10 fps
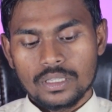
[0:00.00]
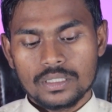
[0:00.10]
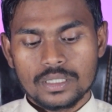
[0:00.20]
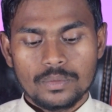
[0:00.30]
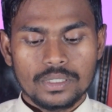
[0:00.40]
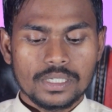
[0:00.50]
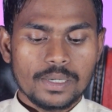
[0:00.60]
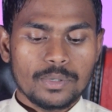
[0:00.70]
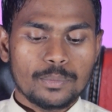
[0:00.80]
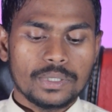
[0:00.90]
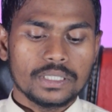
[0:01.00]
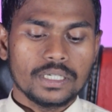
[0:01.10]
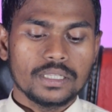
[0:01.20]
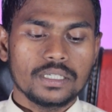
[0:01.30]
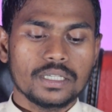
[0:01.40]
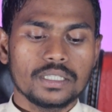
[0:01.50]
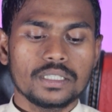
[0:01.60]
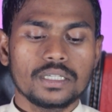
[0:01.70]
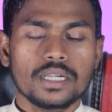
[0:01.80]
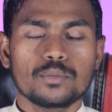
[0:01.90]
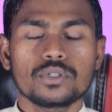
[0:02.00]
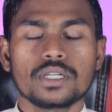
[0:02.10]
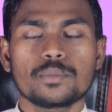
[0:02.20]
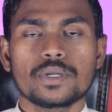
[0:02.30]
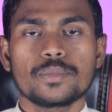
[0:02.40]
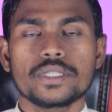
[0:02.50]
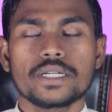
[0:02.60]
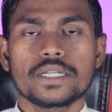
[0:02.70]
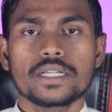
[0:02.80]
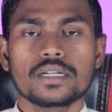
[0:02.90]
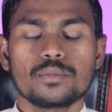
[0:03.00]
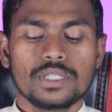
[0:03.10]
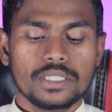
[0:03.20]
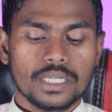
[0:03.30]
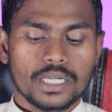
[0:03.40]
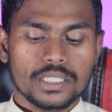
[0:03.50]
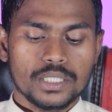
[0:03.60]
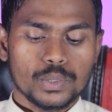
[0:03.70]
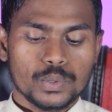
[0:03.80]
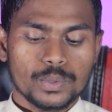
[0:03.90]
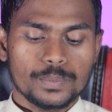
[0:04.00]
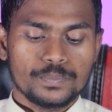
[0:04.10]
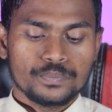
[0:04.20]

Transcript: यह सभी यहाँ पर पंद्रह दिन के अंदर ही आपको यहाँ पर वीज़ा टिकट मिल जाएगा जी दोस्तों